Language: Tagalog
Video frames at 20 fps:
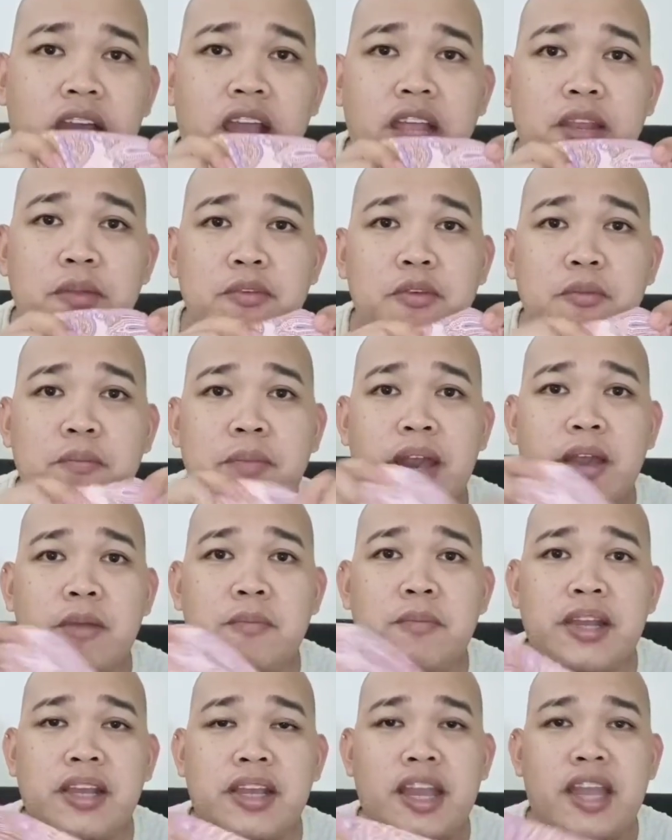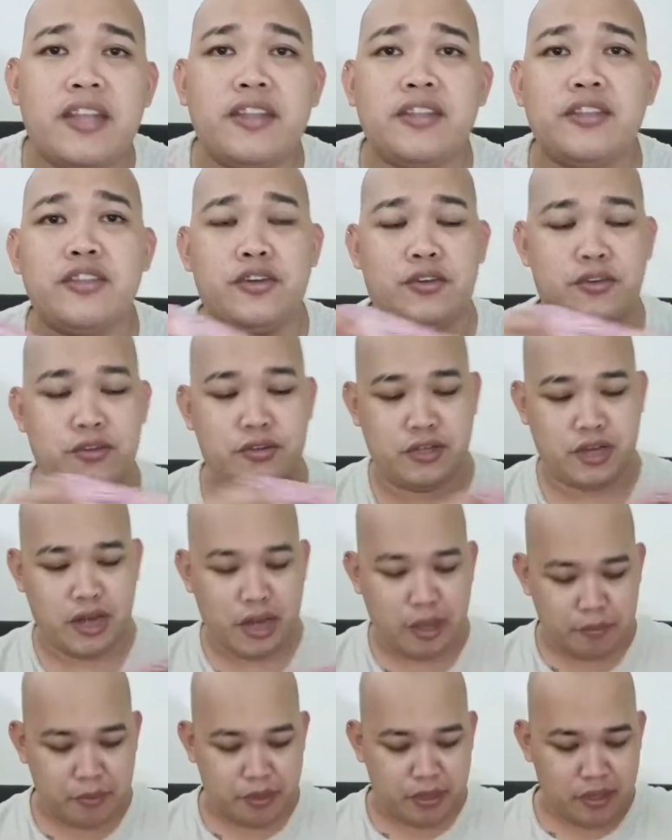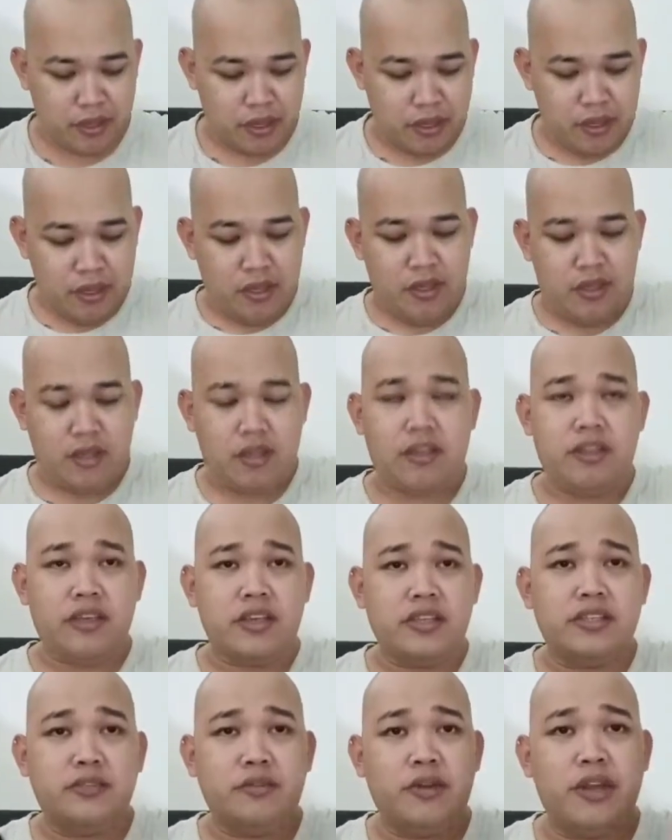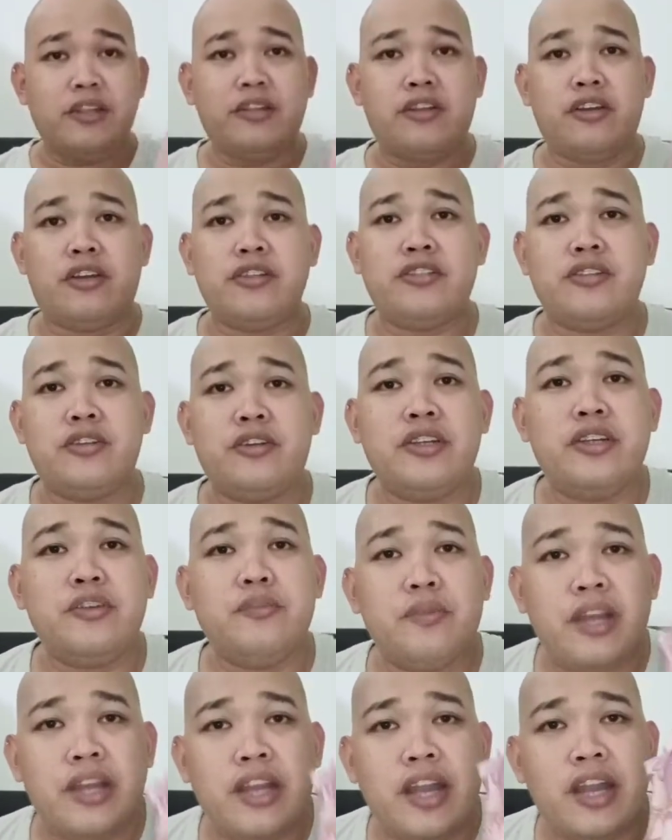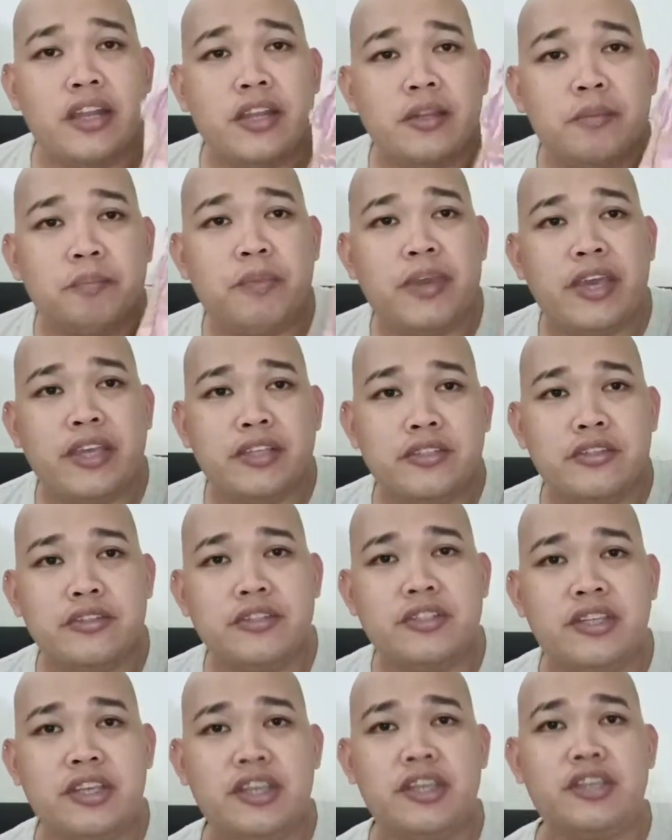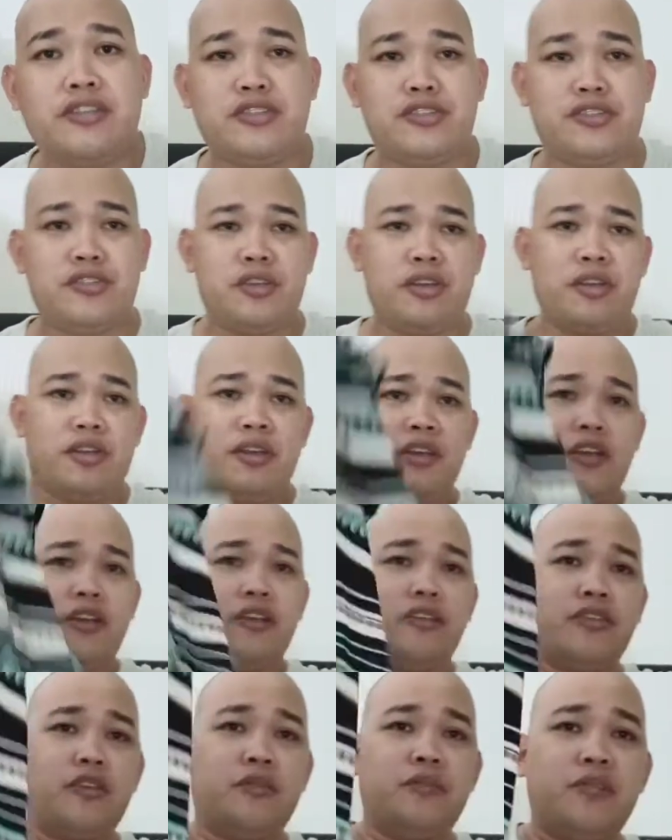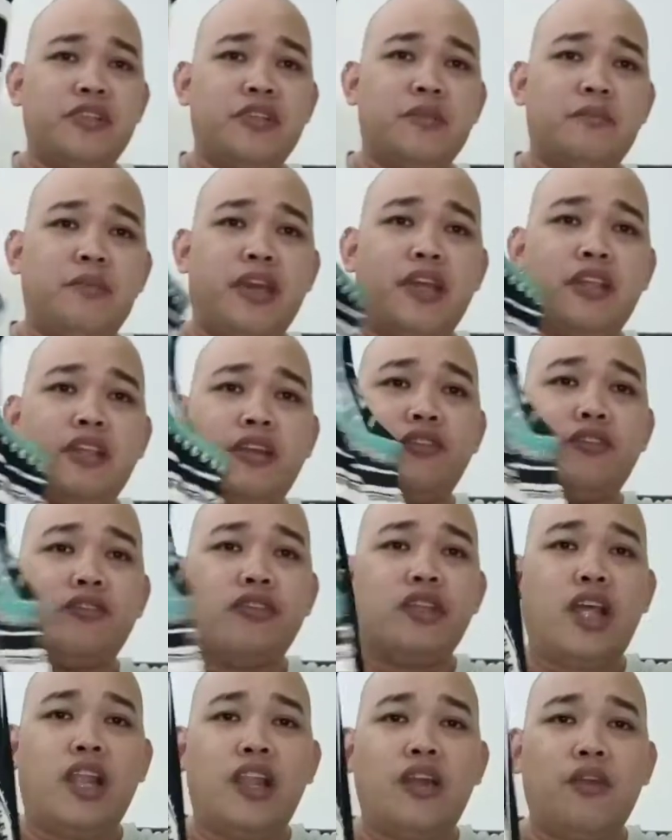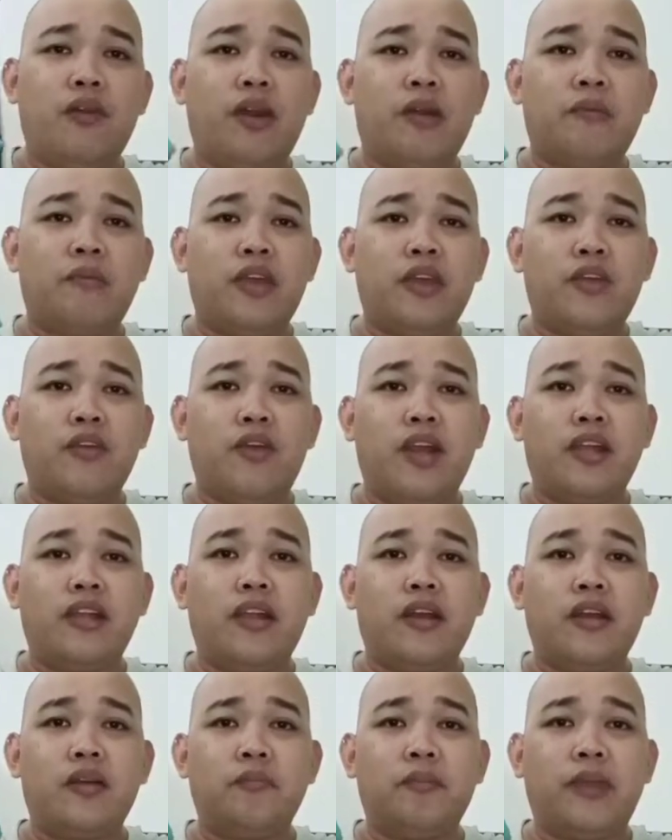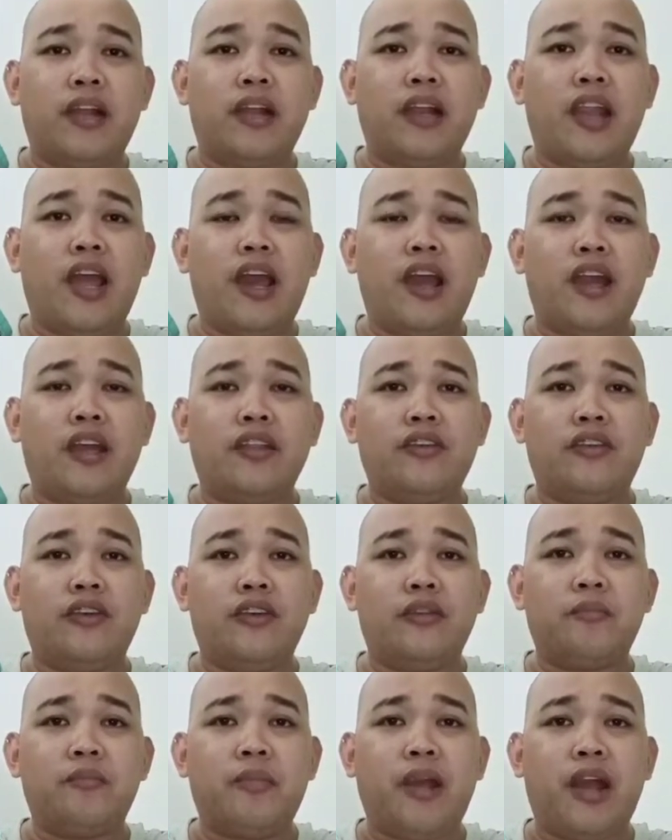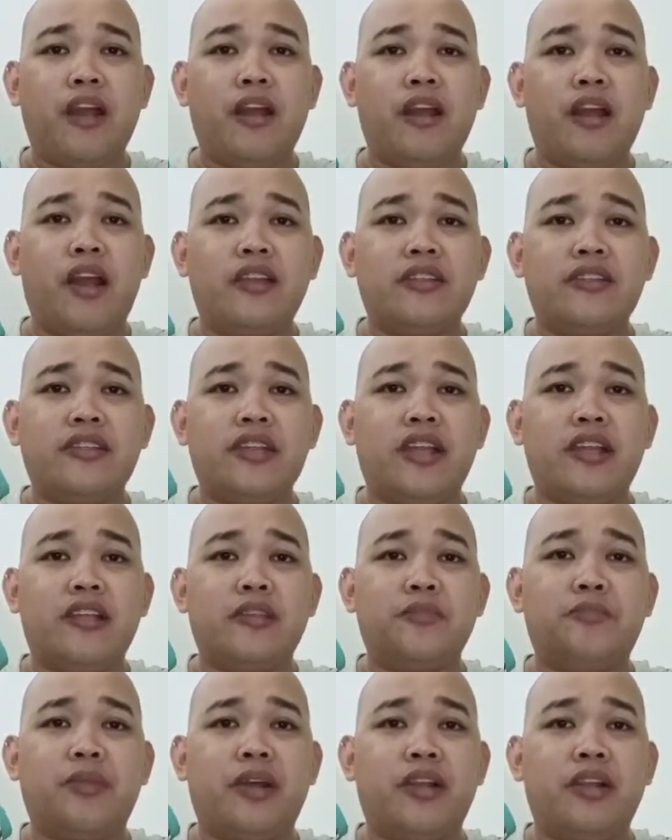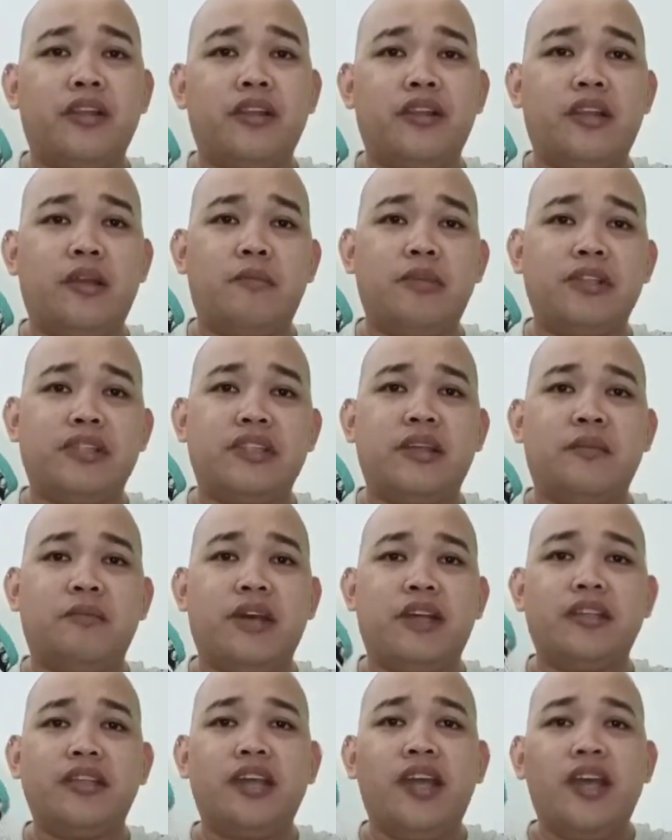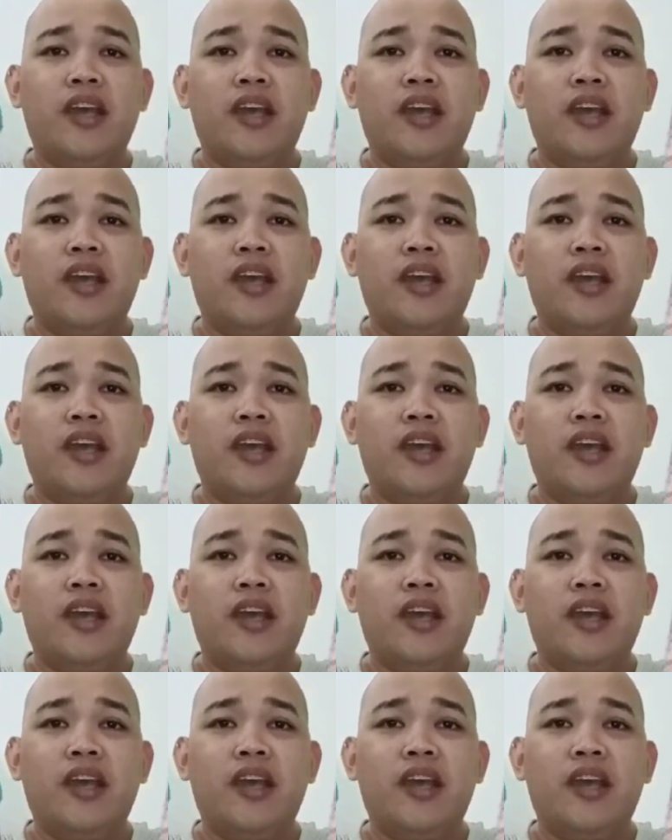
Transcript: Alam nyo ba kung magkano to? Grabe. This one costs only 100 pesos each. So, ibig sabihin, itong dalawa, meron ka ng panglakad or pang alis-alis, pang labas-labas.